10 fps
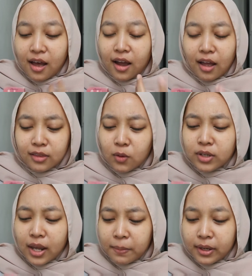Nggak tahu
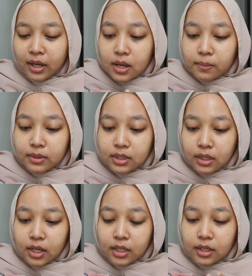deh apa
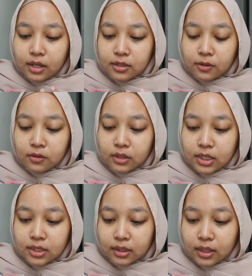menjaga hidrasi
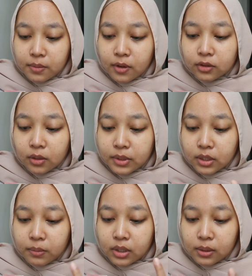kulit serta mengontrol
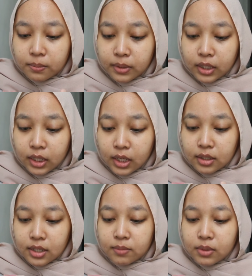minyak berlebih
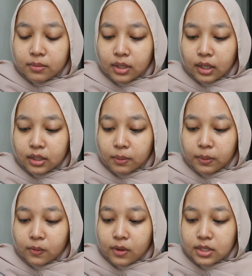dan memberikan
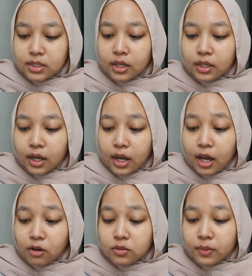tapai wajah yang
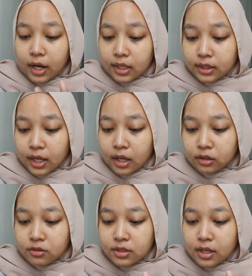halus merata.
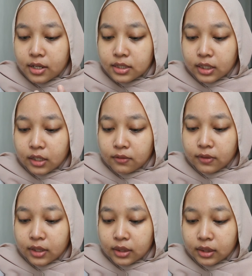Terus ada skin
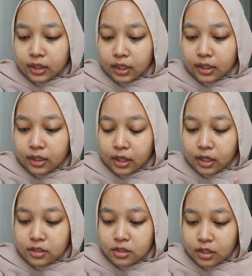fitting
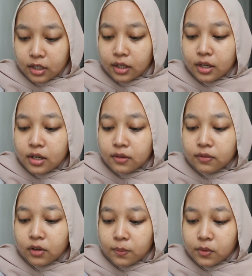agent
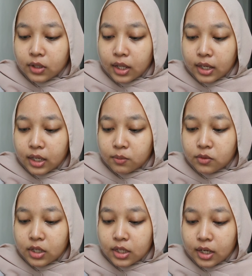formula yang
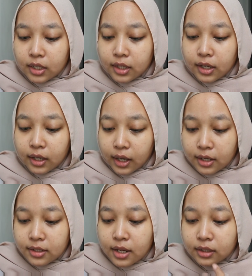mudah
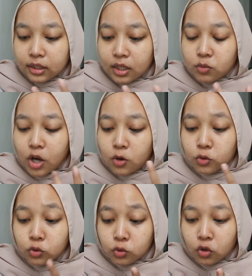diratakan dan tidak mudah
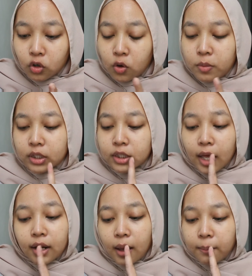luntur. Oh, berarti
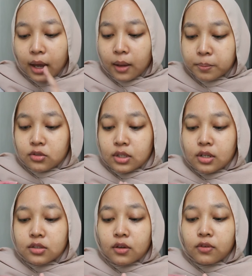tahan lama. Terus
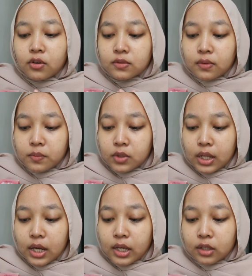ada self-focus
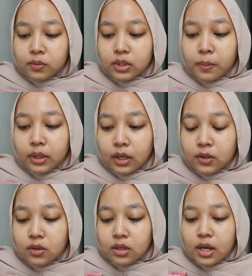formula yaitu
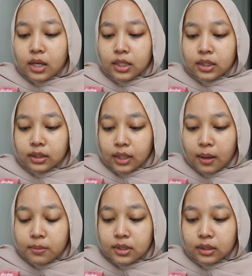menyamarkan noda
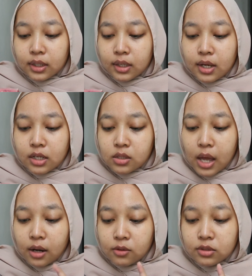hitam serta garis
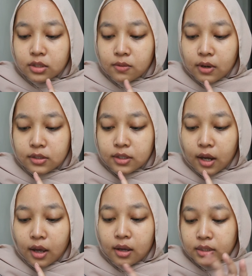halus di
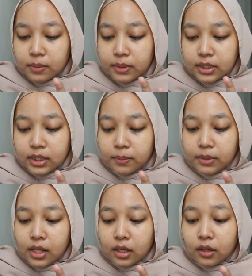wajah. Sama di sini
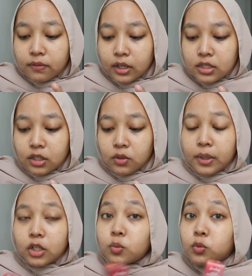bilang coveragenya itu
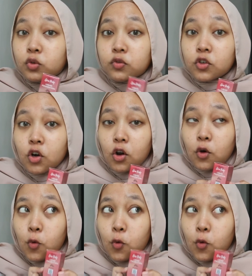medium to full.